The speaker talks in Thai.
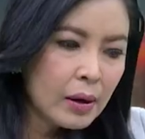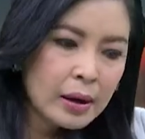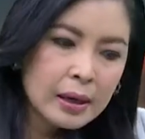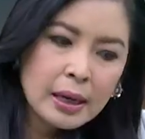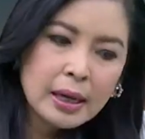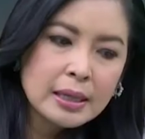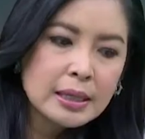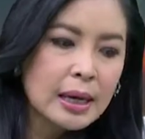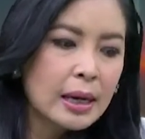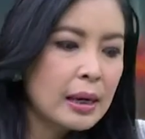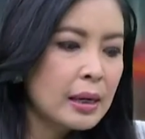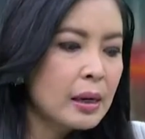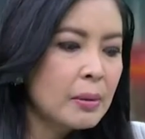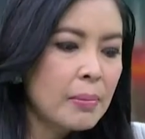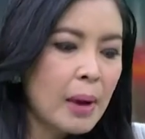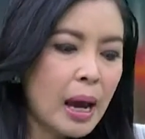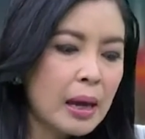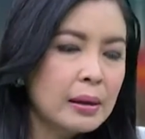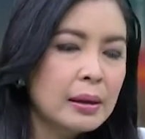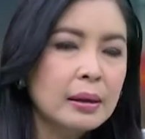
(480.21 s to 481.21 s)
วก็ที่อาจารย์อธิ
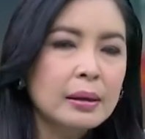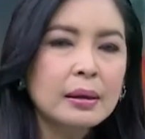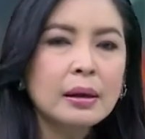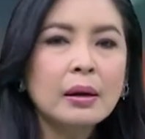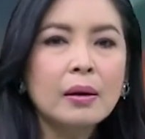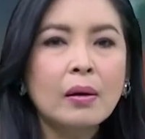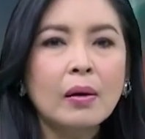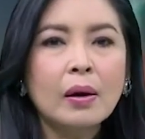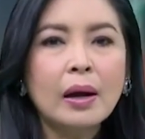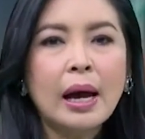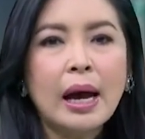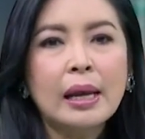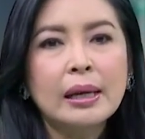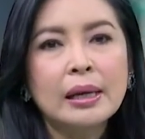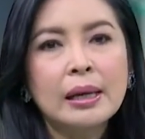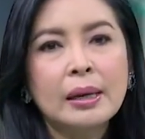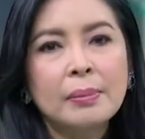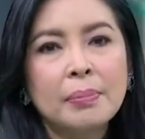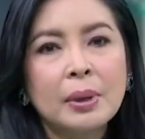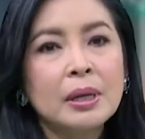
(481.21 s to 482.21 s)
บายถึงเรื่องของการ
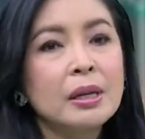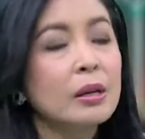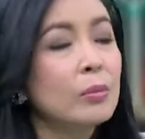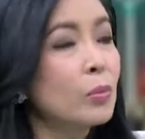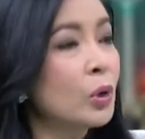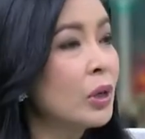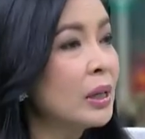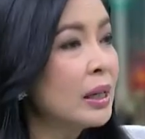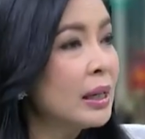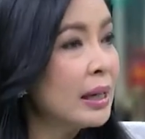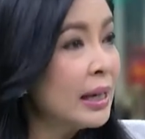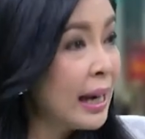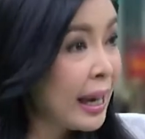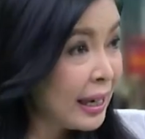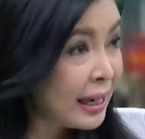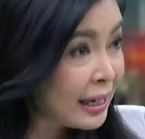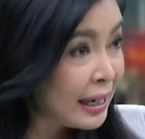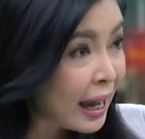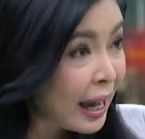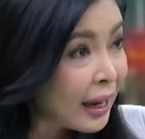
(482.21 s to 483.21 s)
ที่ไปยืนบนไห
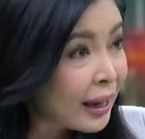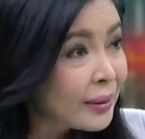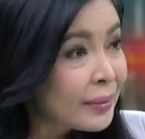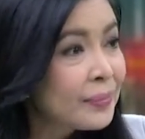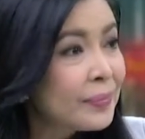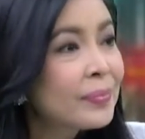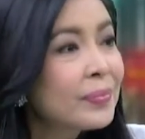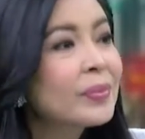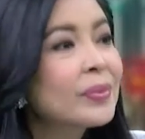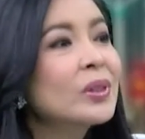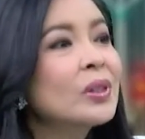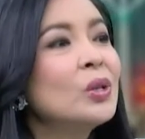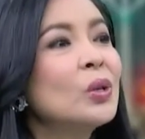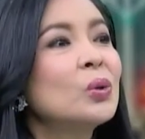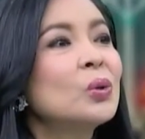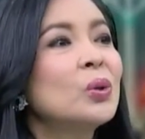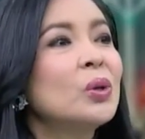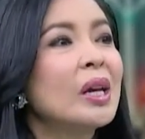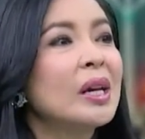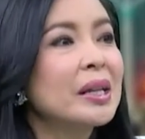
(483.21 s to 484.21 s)
ล่ยักษ์ย
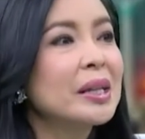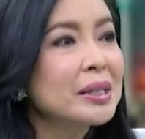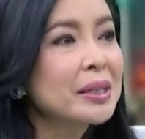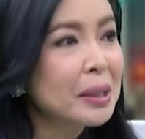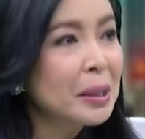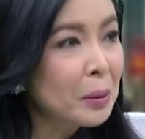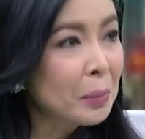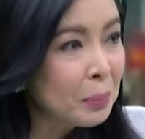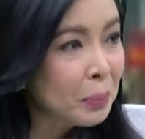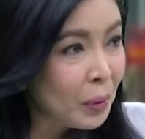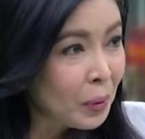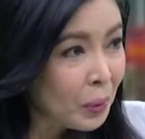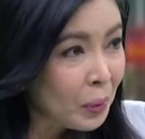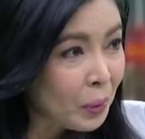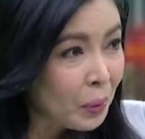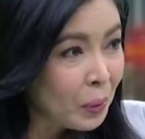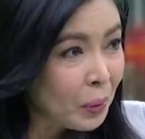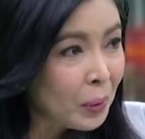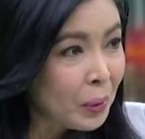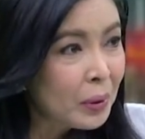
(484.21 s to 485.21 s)
กตัวอย่างสิงคโป
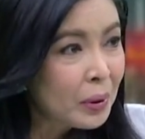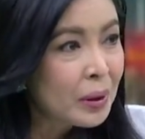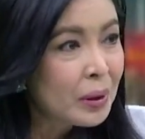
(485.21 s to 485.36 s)
ร์